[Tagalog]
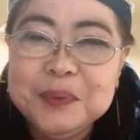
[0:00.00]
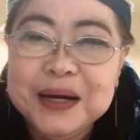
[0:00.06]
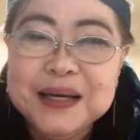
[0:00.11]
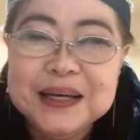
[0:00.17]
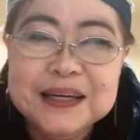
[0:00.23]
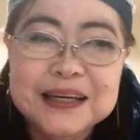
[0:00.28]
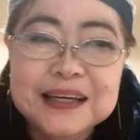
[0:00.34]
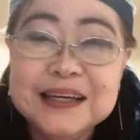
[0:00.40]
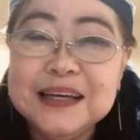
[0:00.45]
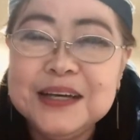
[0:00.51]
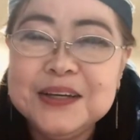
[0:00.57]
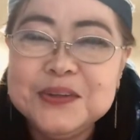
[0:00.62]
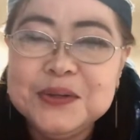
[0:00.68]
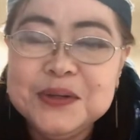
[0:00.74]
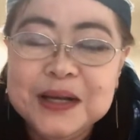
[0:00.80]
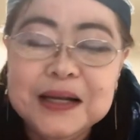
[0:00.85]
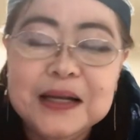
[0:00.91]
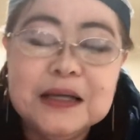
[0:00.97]
pakikinggan
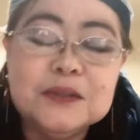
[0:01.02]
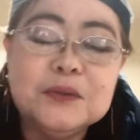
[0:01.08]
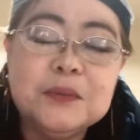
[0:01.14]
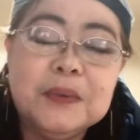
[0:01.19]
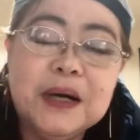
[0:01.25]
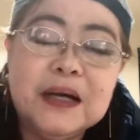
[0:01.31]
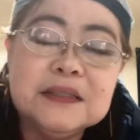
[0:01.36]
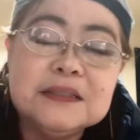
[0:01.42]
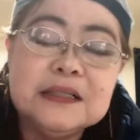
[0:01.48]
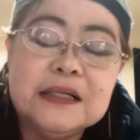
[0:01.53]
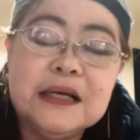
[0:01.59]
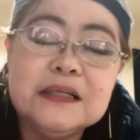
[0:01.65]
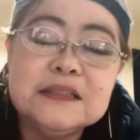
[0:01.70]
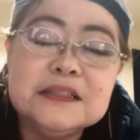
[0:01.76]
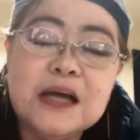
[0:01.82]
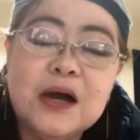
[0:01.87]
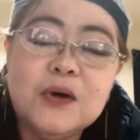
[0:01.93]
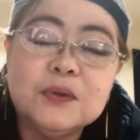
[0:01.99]
nyo na lang itong mga
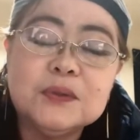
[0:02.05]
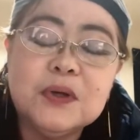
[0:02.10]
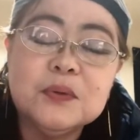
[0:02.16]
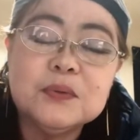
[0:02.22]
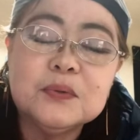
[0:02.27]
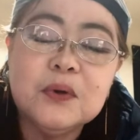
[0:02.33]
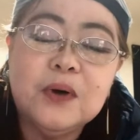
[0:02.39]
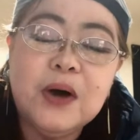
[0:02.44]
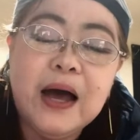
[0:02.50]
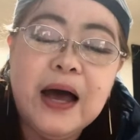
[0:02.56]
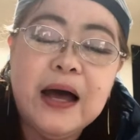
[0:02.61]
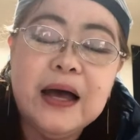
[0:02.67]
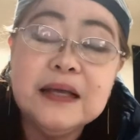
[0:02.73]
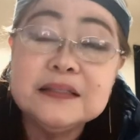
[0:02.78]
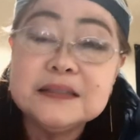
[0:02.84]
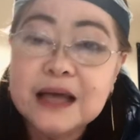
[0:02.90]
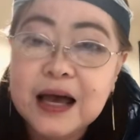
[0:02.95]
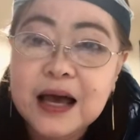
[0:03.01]
sina-shoutout ko
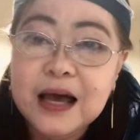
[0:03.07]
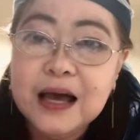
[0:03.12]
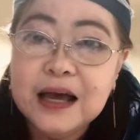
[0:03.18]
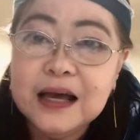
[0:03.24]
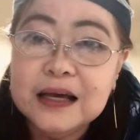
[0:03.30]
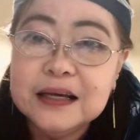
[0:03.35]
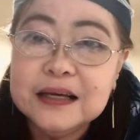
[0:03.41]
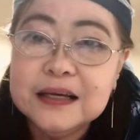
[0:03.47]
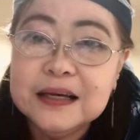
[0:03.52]
ha sa